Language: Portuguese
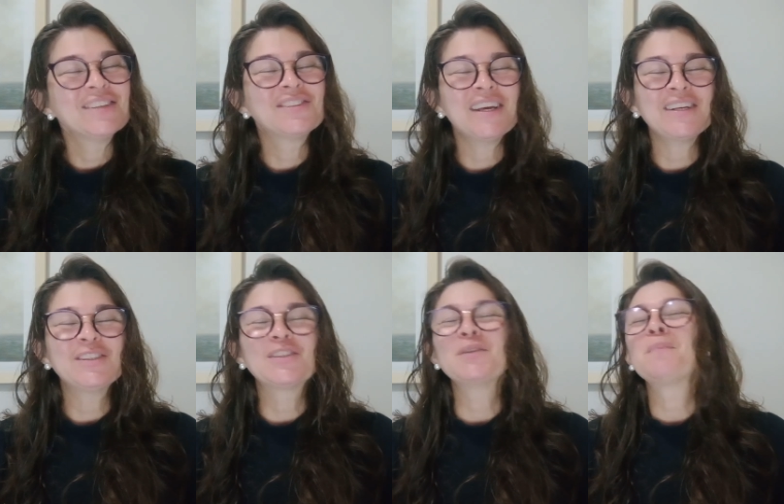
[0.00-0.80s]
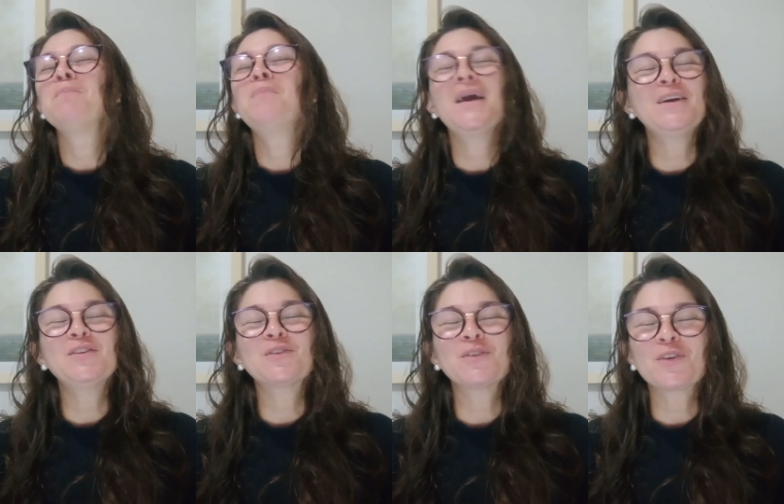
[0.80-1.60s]
Gente,
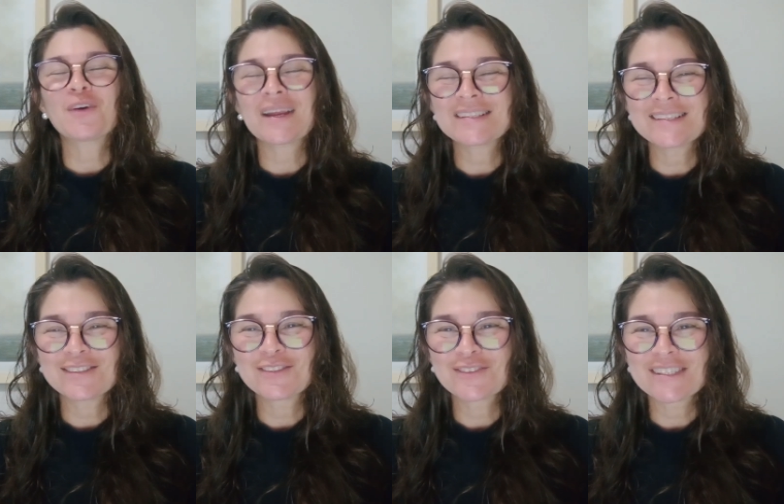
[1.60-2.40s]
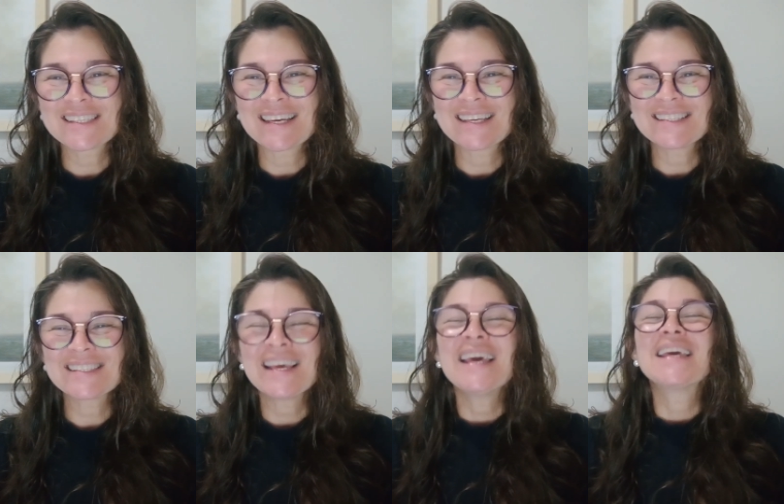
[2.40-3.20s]
beijo no coração de
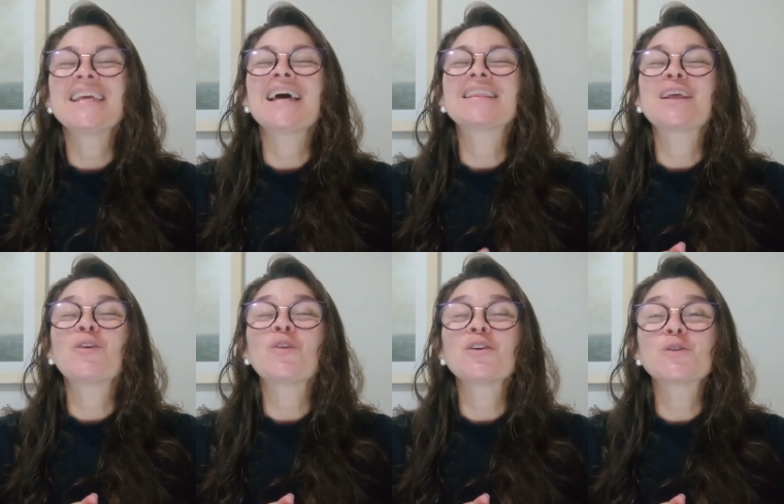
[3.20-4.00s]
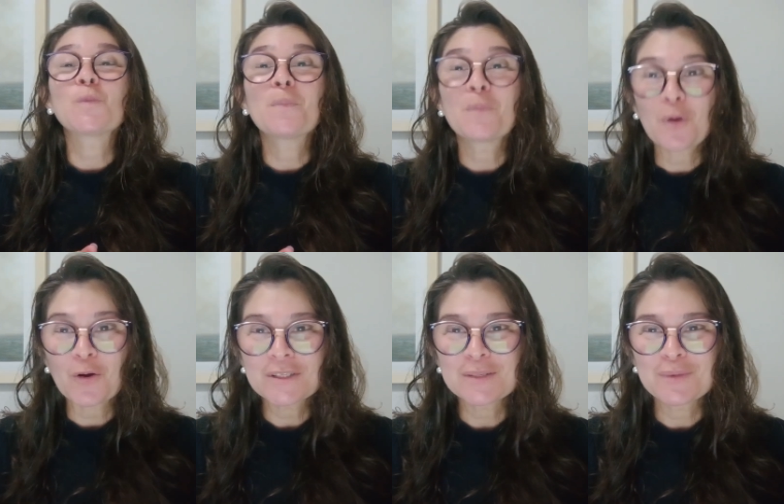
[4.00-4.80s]
vocês e até o nosso
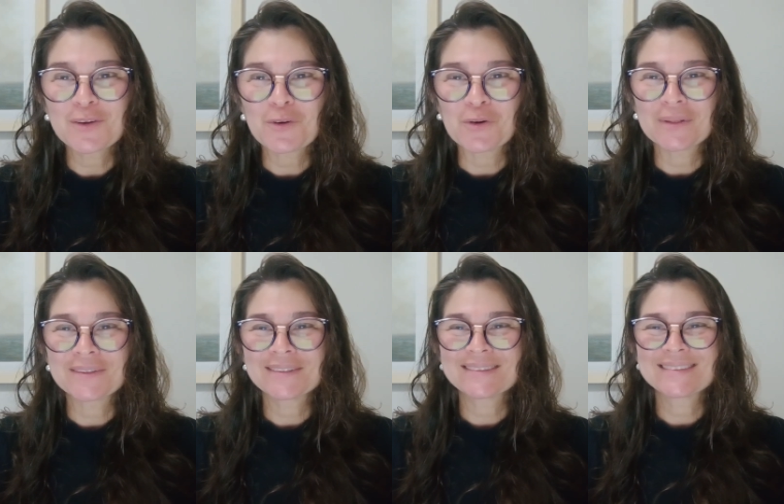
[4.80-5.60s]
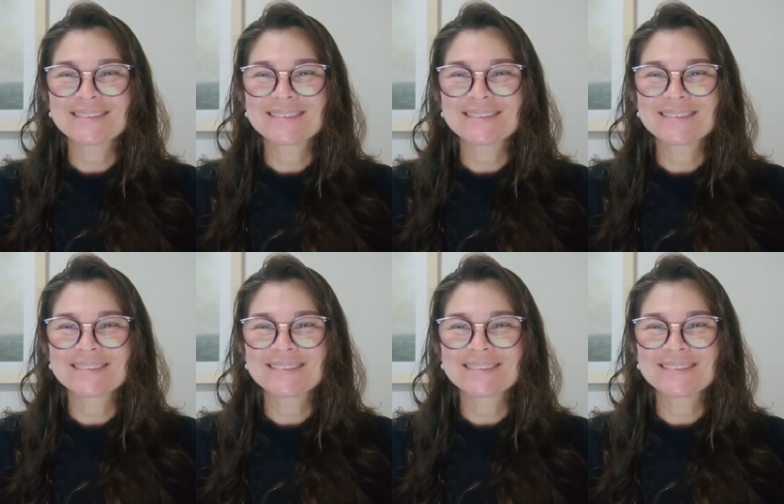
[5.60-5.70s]
próximo encontro.